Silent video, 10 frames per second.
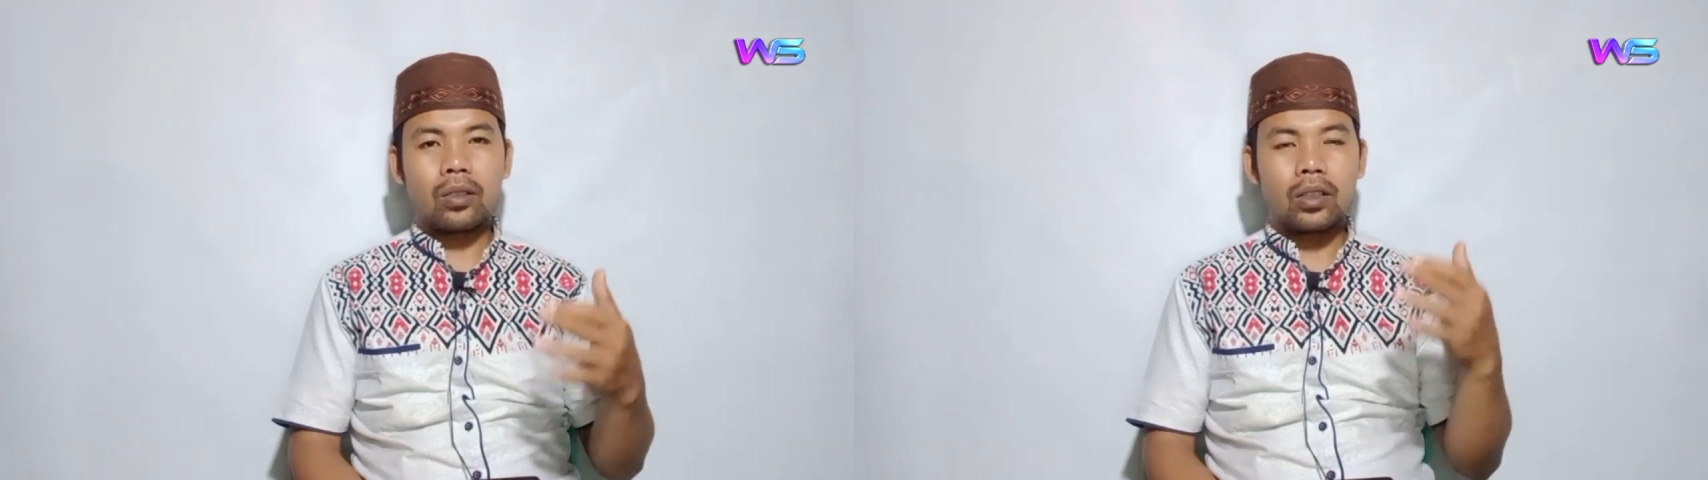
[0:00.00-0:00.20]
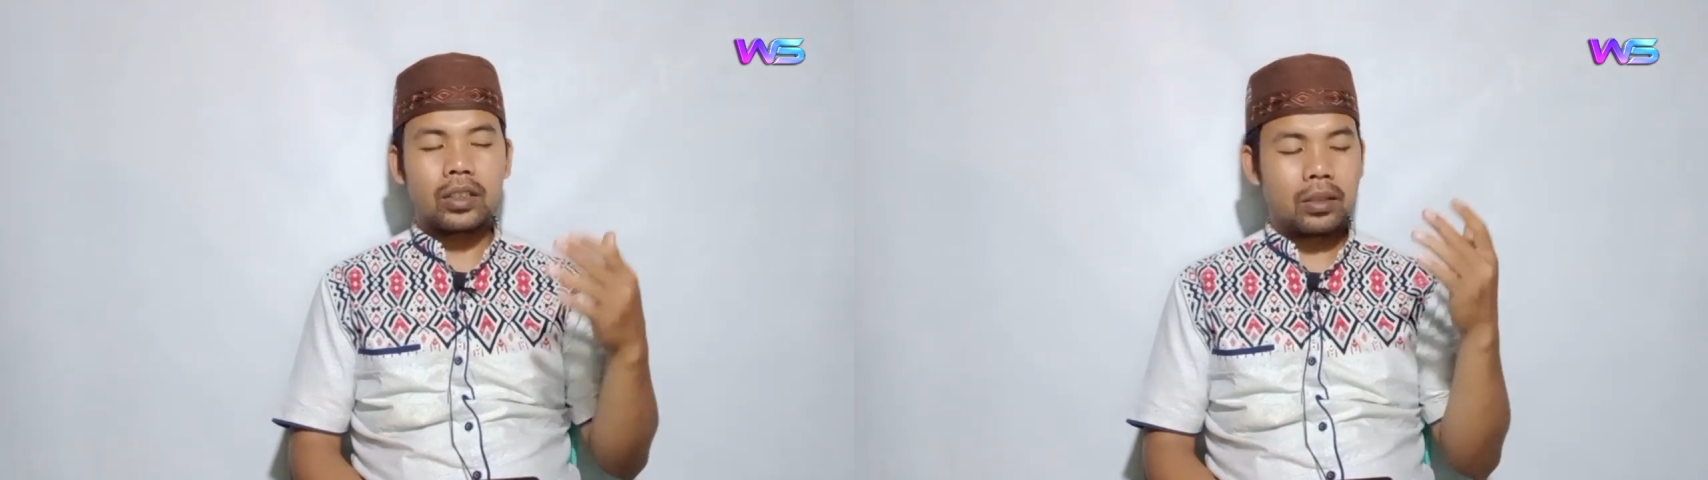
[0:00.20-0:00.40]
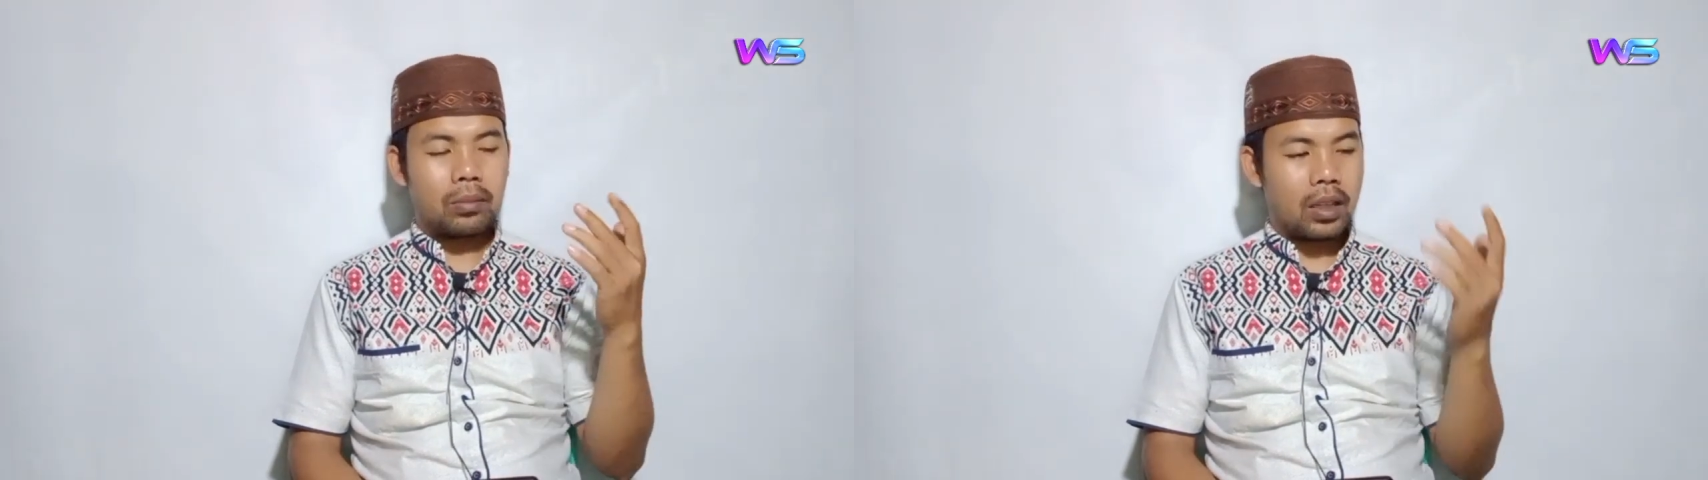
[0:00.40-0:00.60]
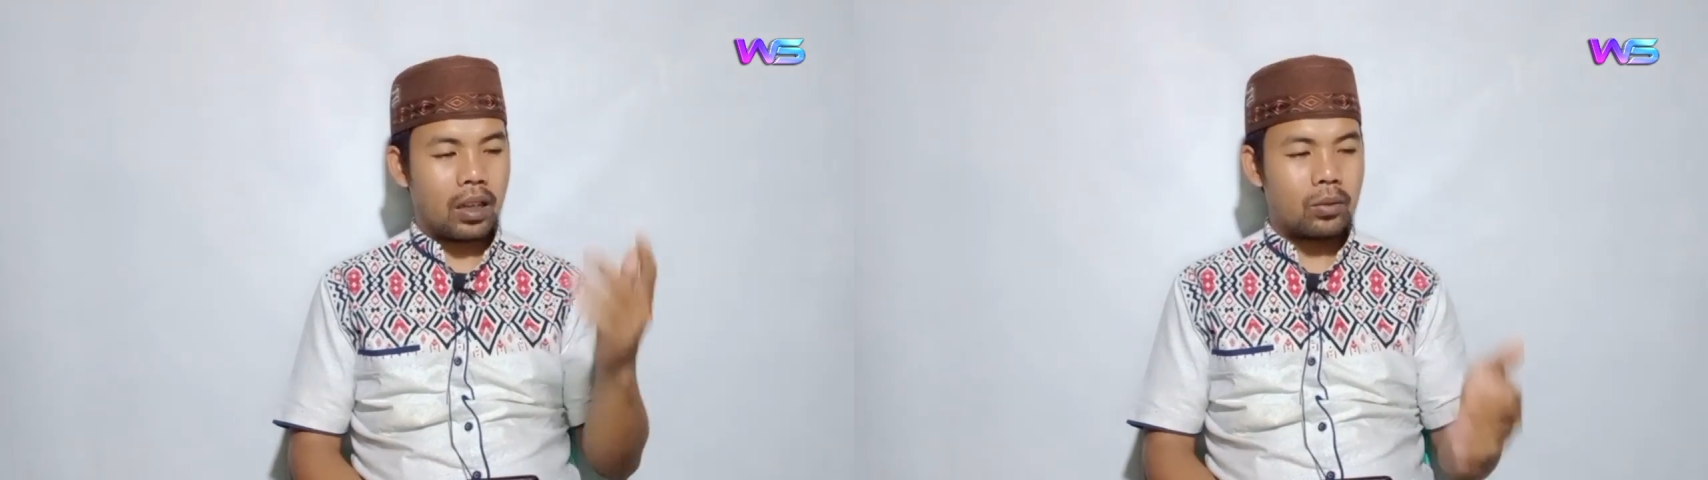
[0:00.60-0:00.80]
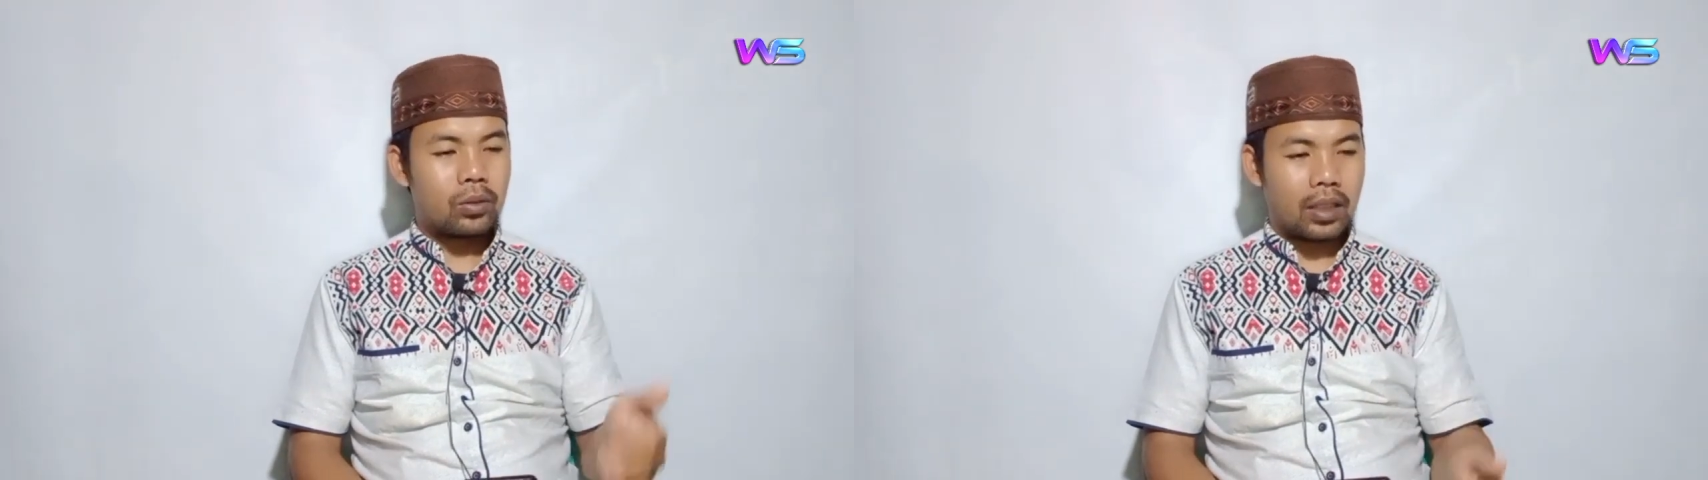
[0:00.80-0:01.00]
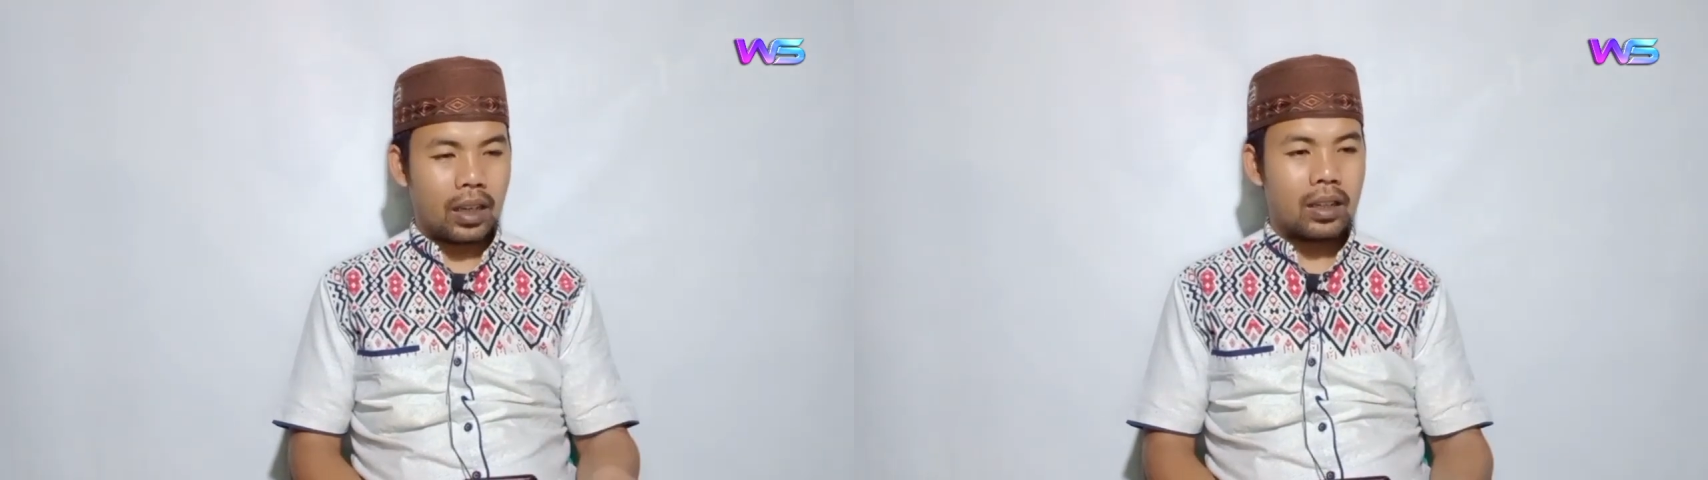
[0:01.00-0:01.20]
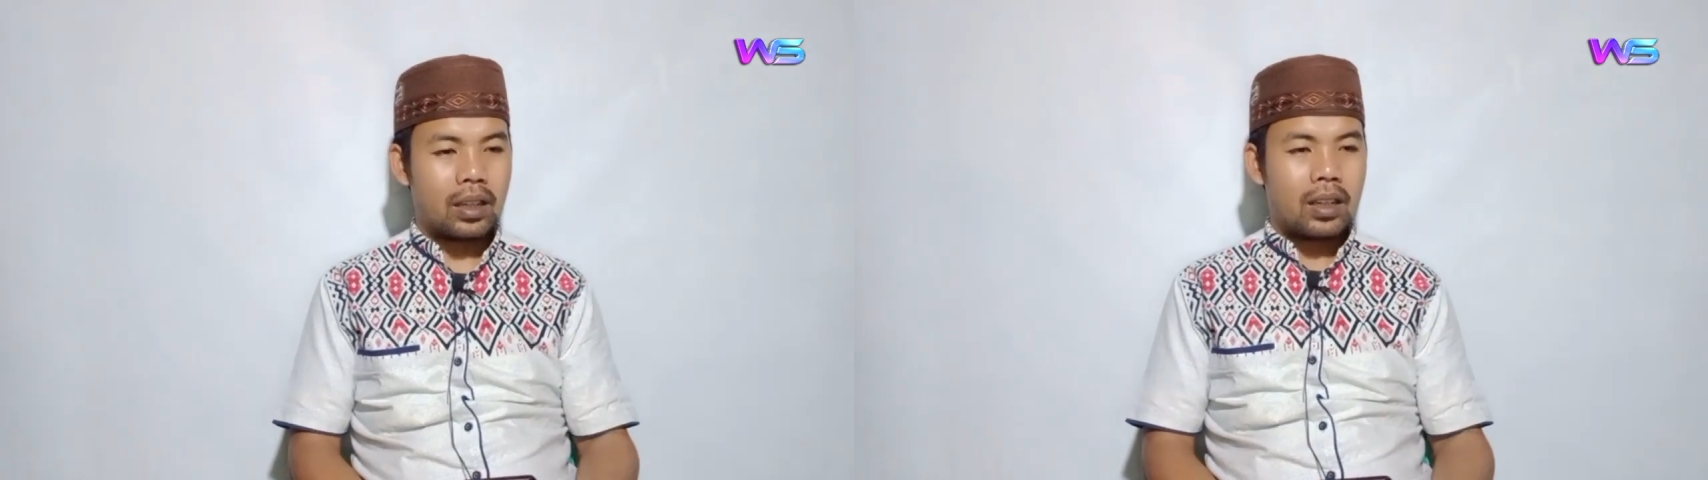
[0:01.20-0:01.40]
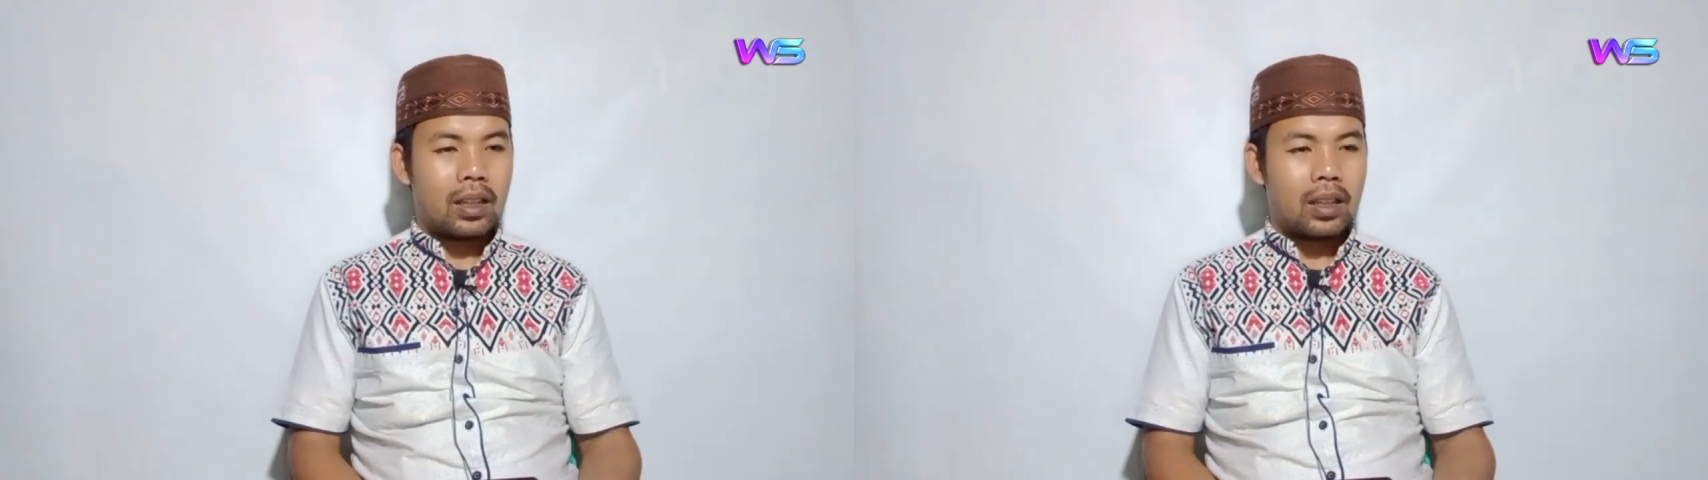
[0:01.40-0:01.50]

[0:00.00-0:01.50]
kondisi menakutkan,